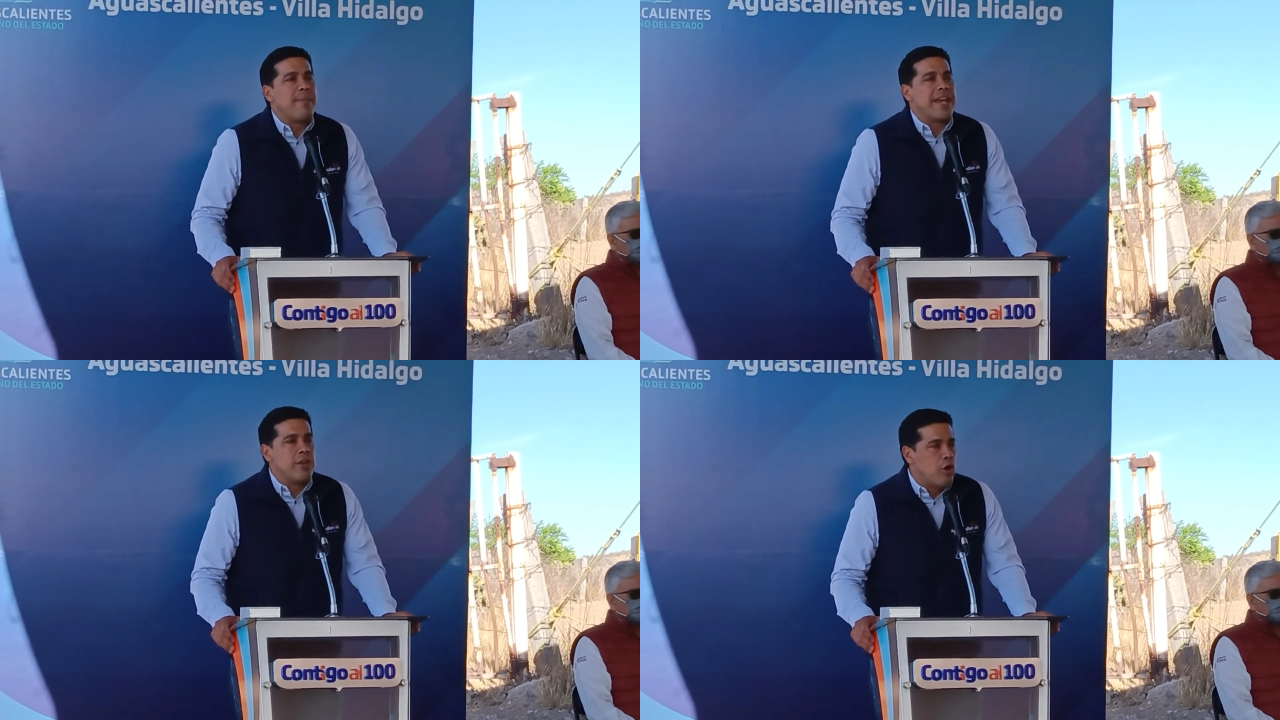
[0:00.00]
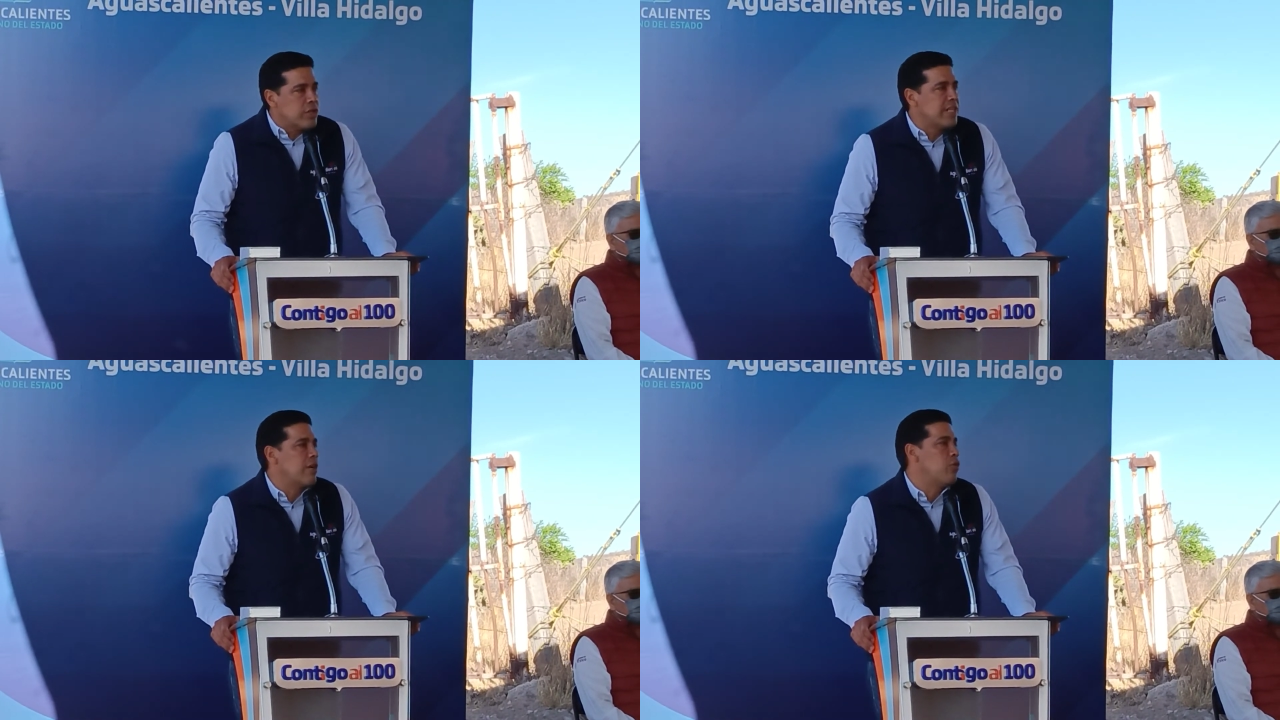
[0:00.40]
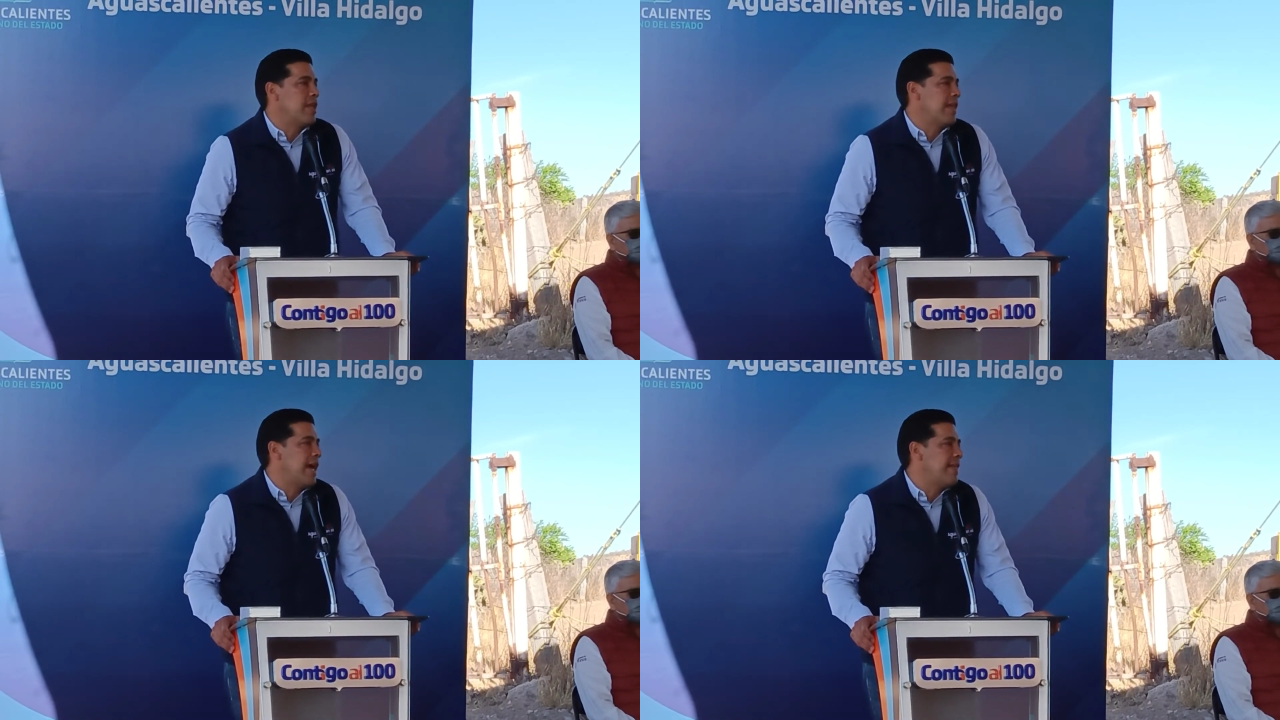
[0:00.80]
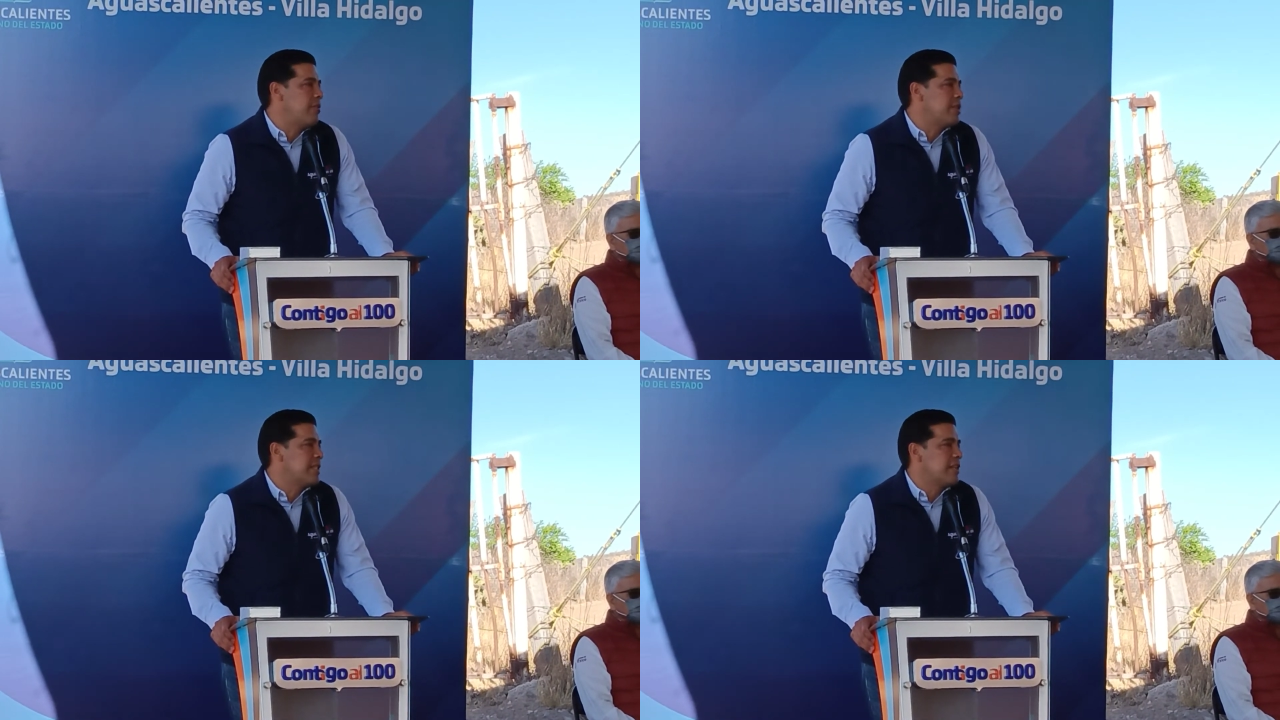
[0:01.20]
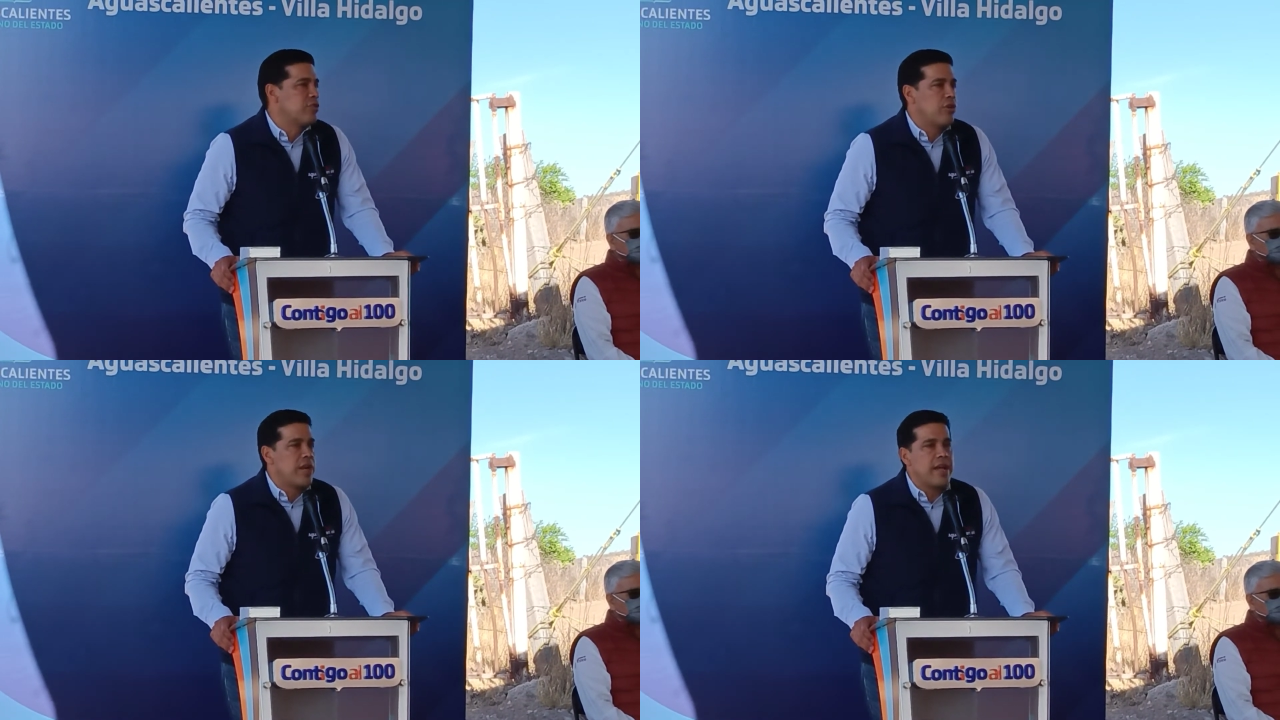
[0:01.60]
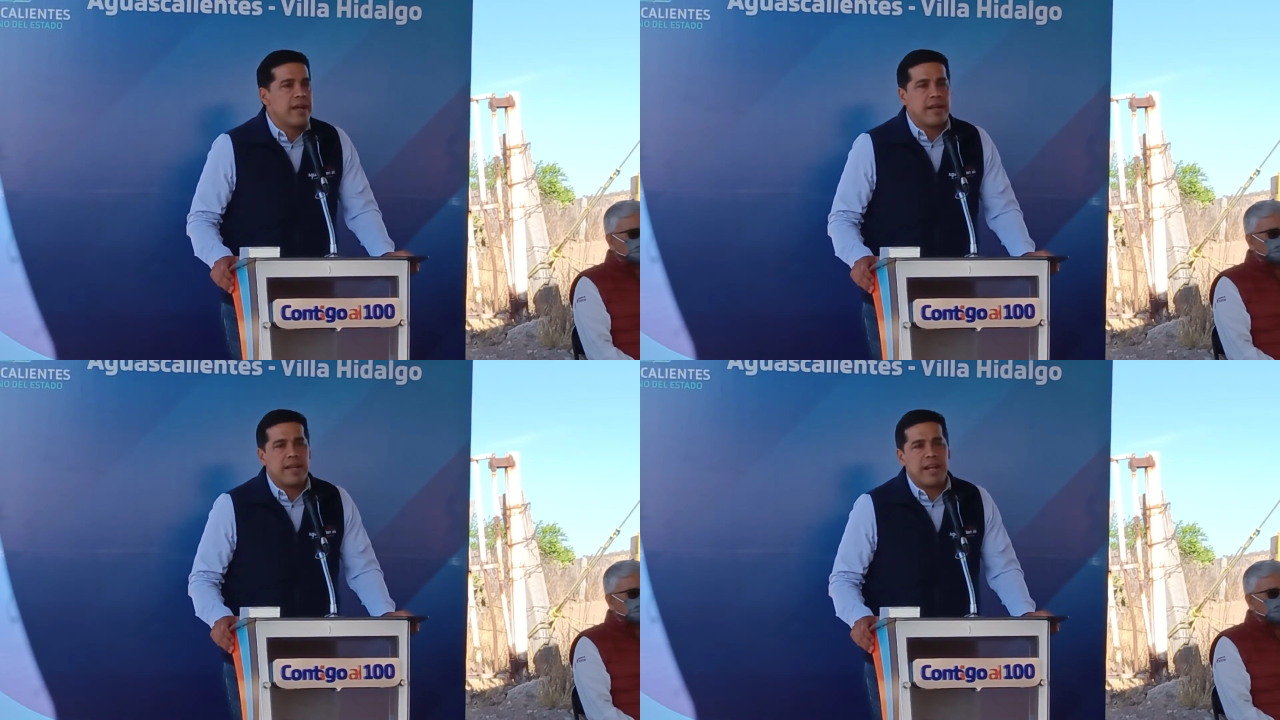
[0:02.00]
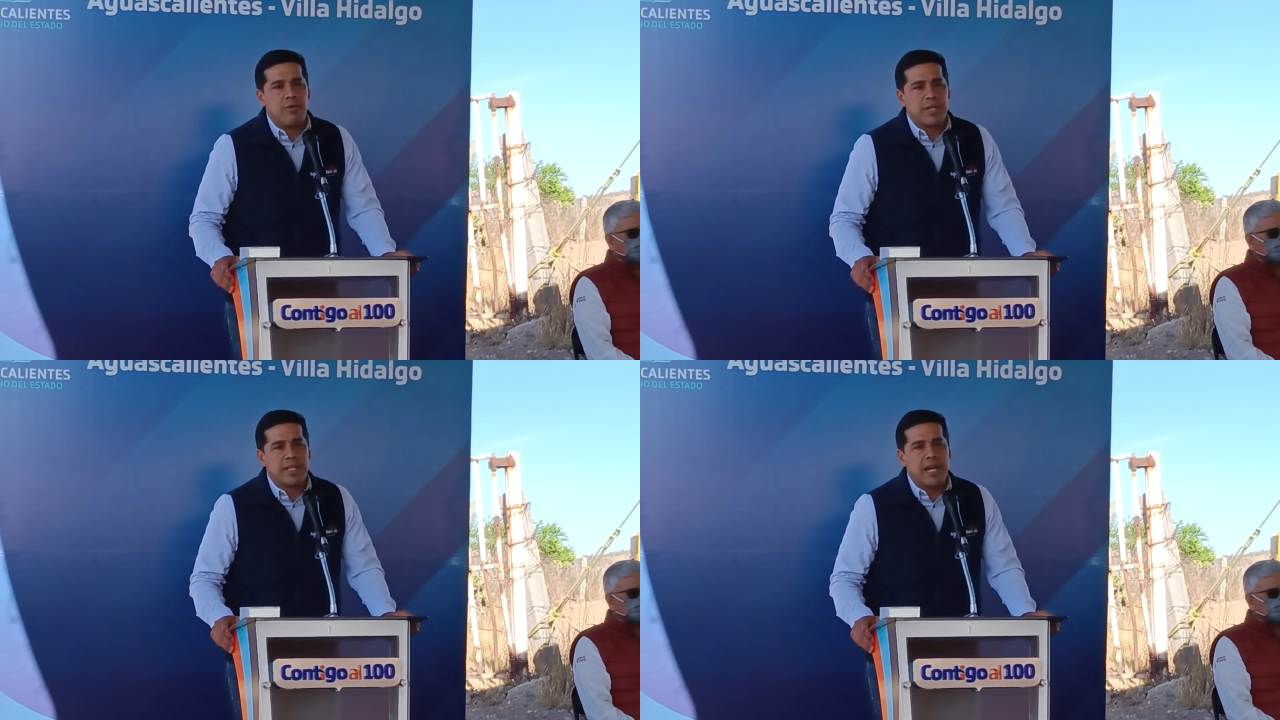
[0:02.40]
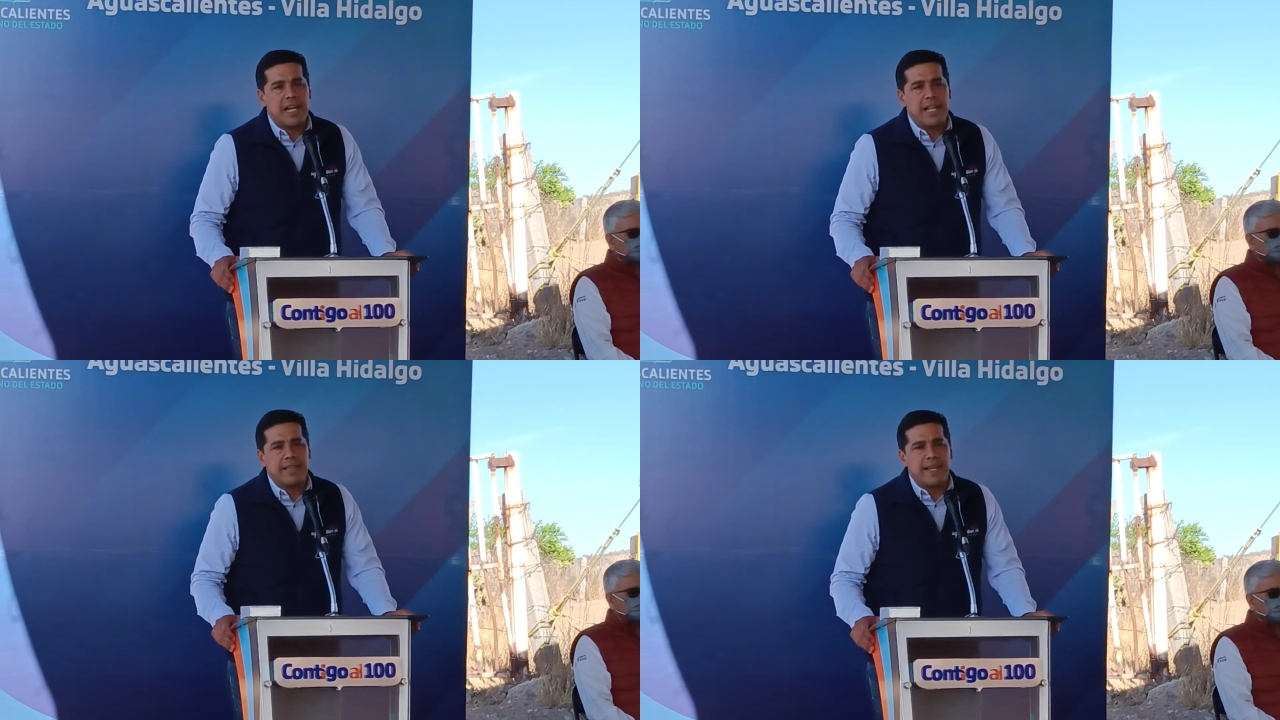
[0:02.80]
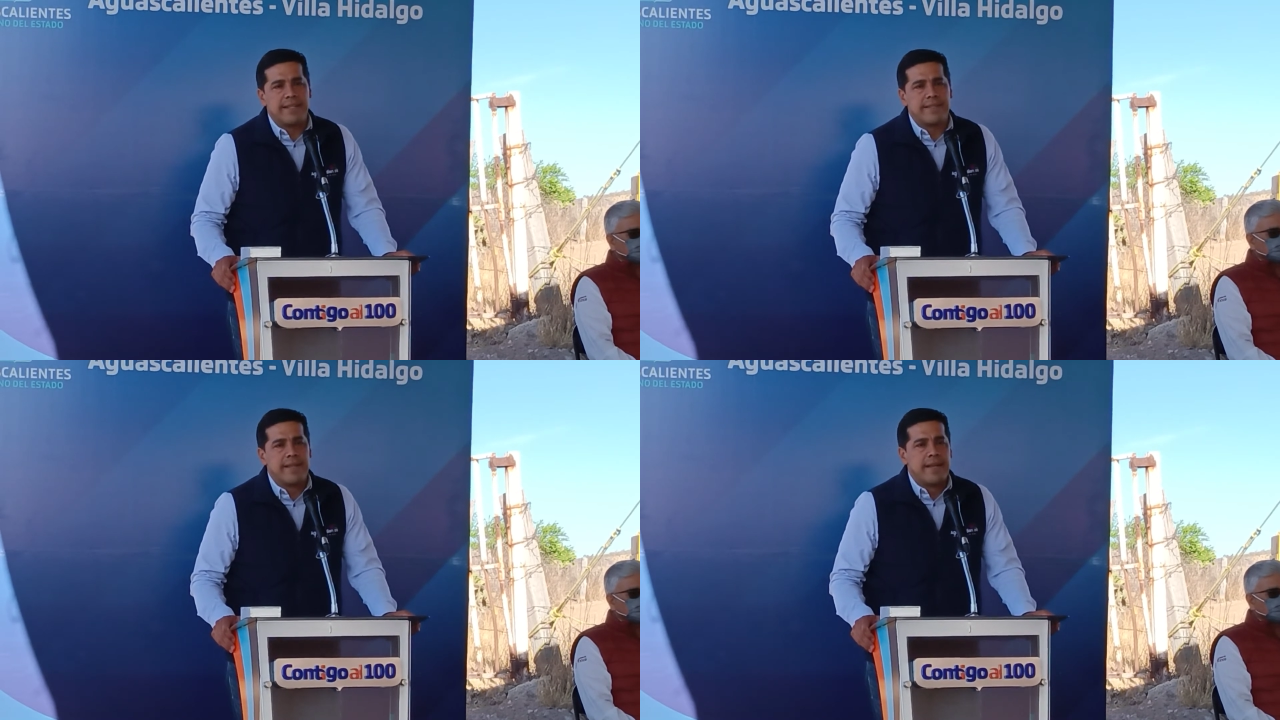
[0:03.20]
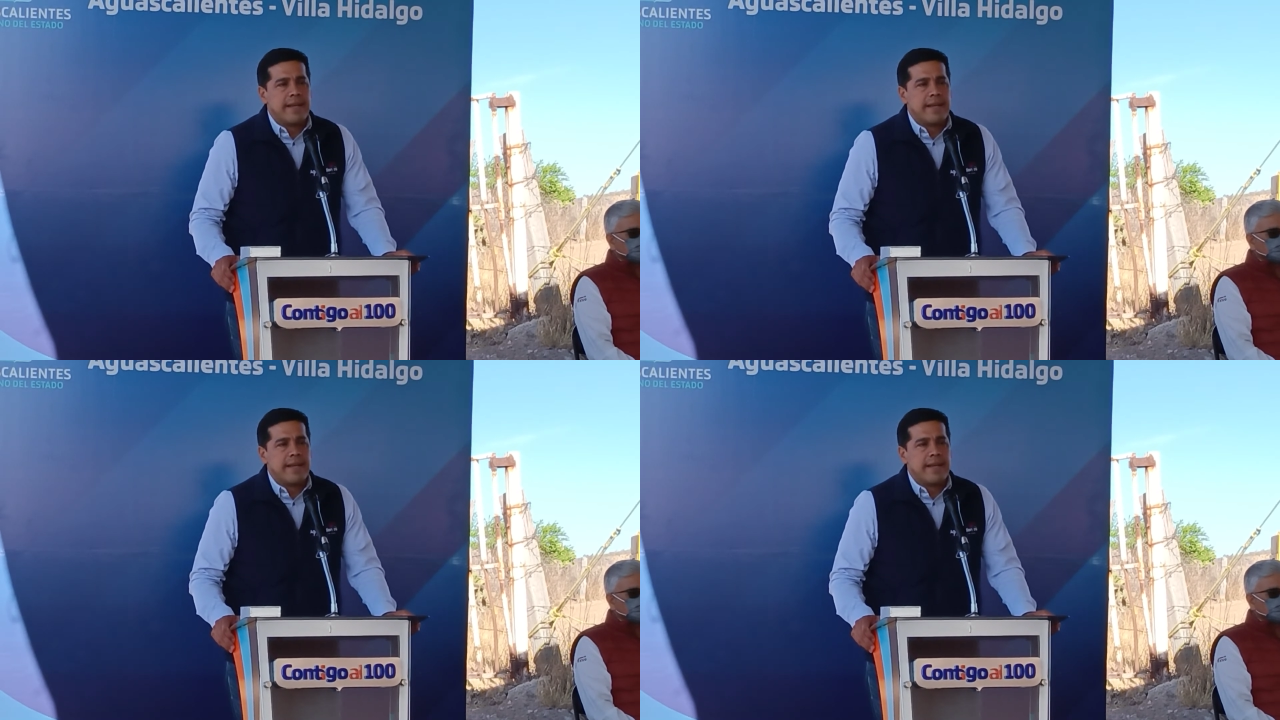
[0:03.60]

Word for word: mayor seguridad a nuestra zona. En Aguascalientes